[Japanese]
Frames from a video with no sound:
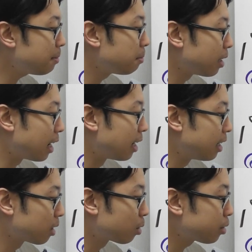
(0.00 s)
全部が
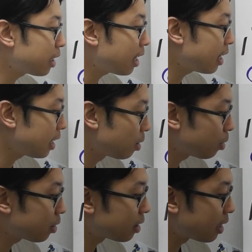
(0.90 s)
ごたい
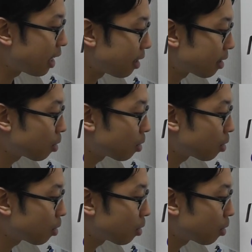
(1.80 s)
ごって、